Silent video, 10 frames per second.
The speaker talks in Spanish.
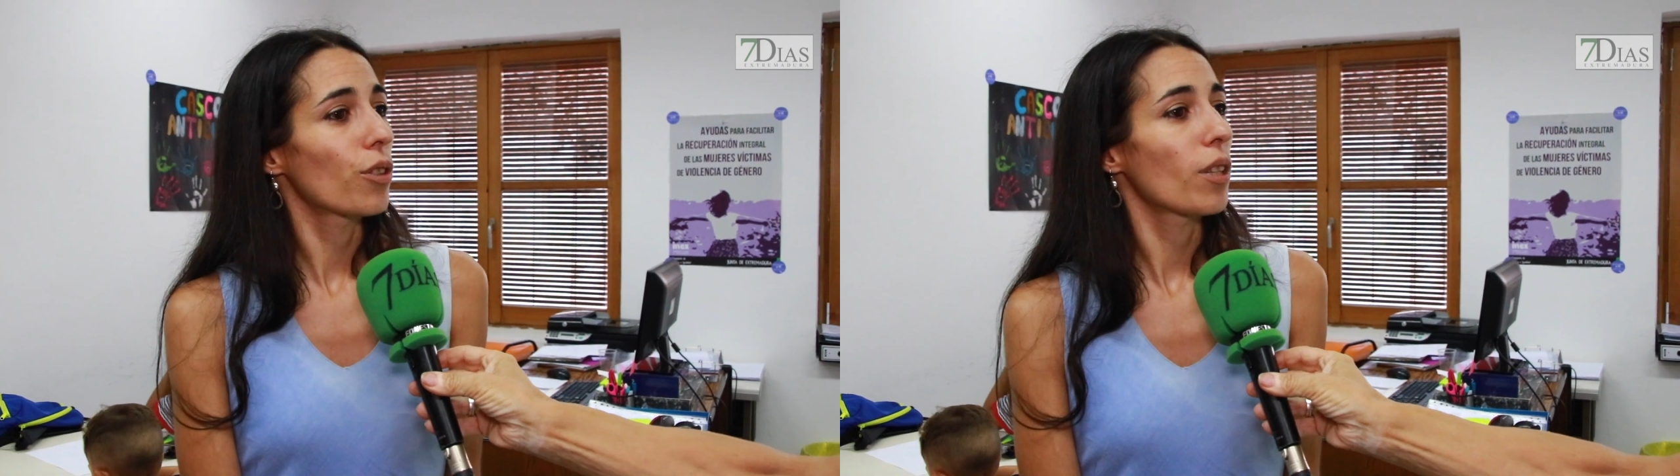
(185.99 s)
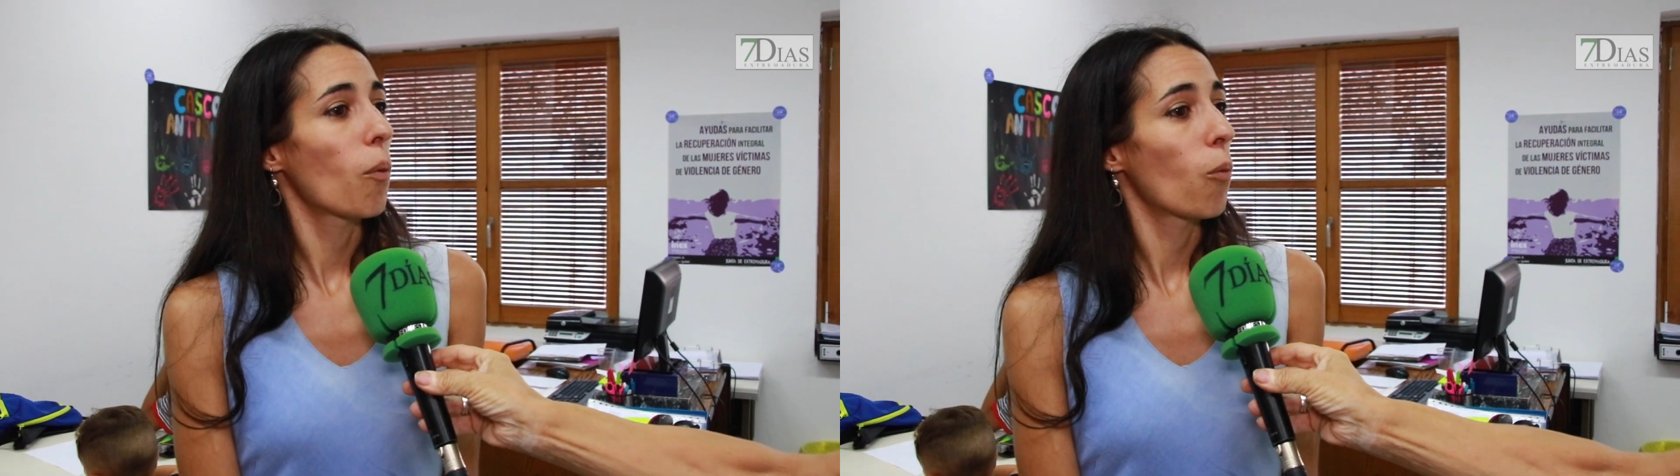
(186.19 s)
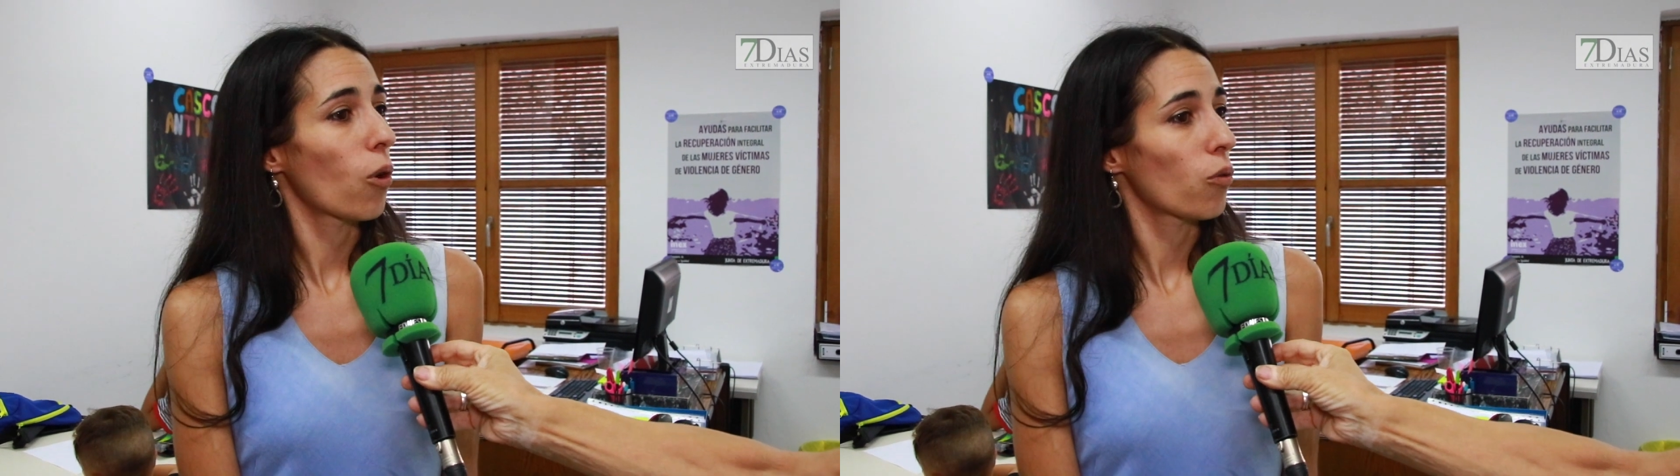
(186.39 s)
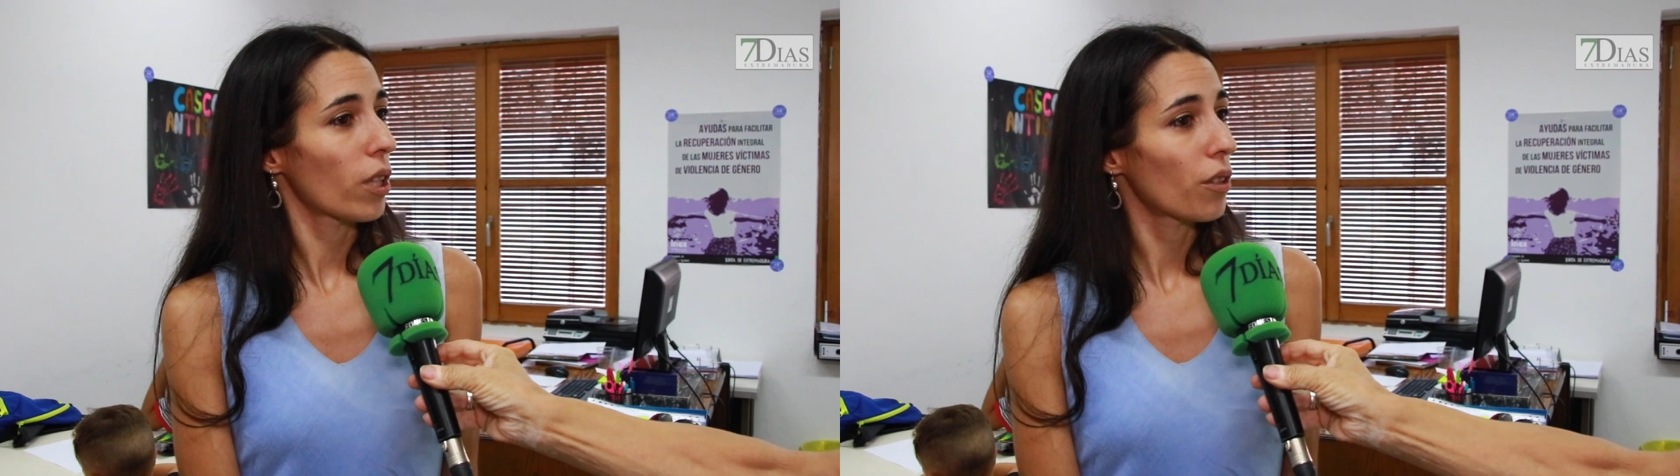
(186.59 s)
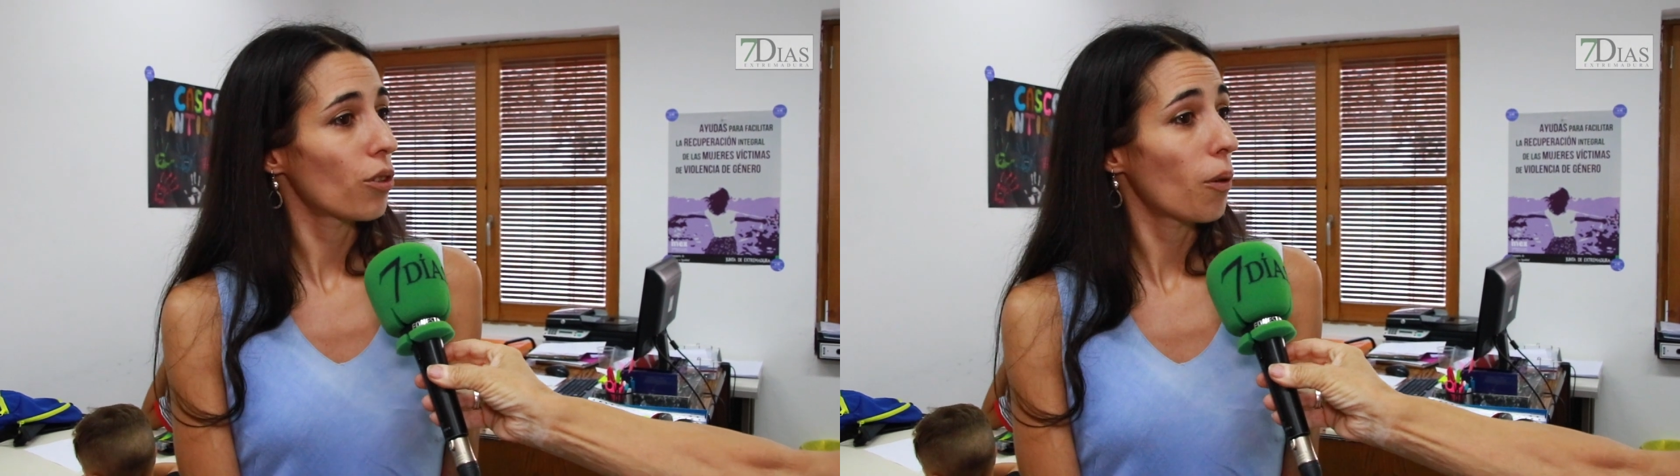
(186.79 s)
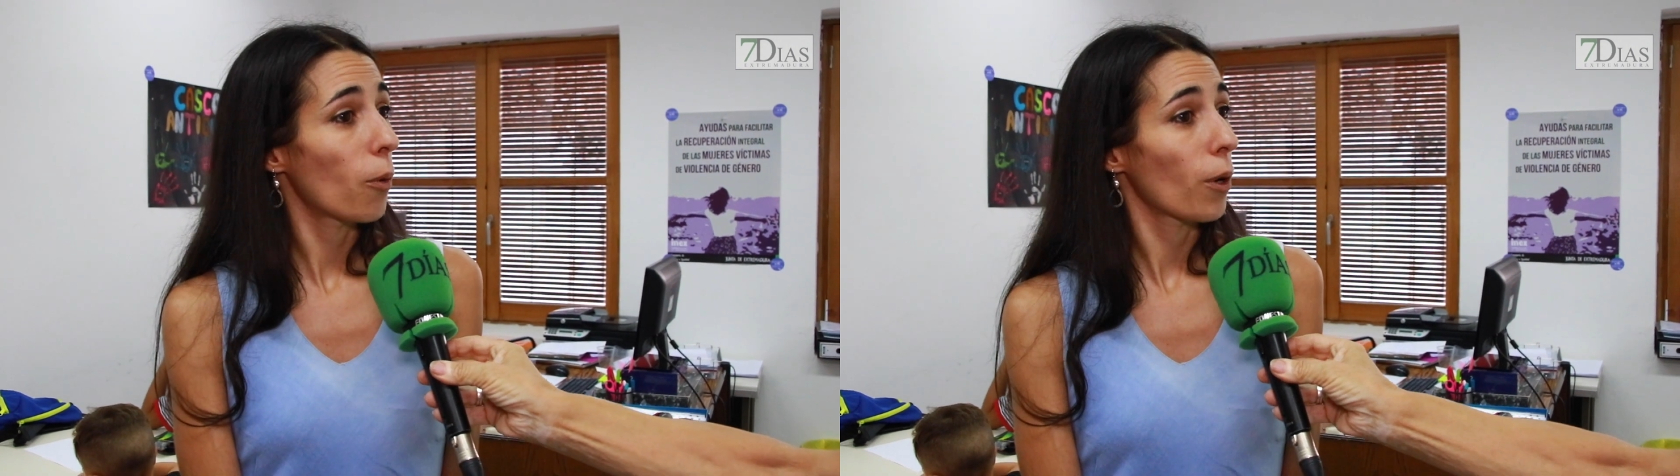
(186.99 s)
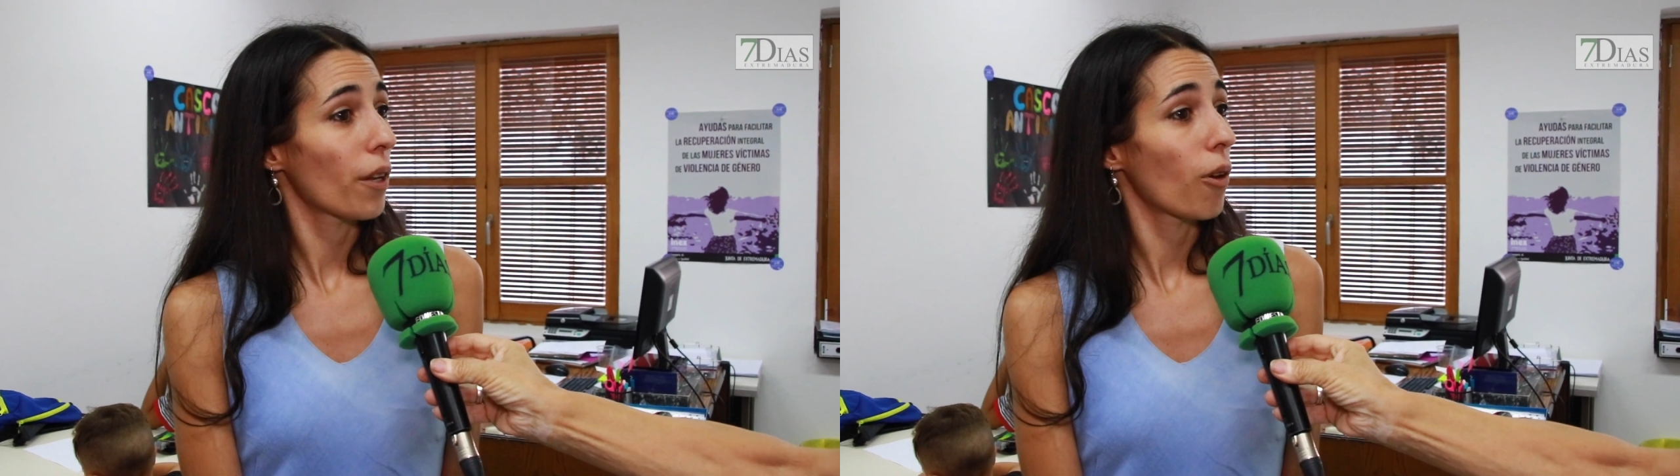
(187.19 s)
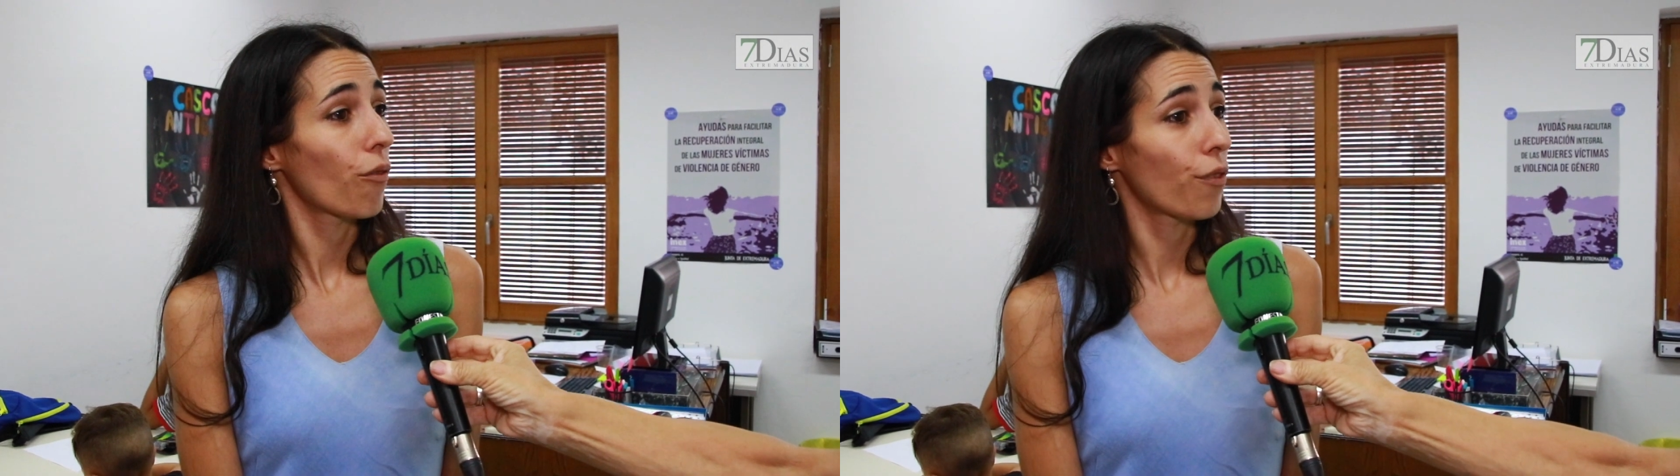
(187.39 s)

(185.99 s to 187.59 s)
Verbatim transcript: estamos muy contentos porque nos han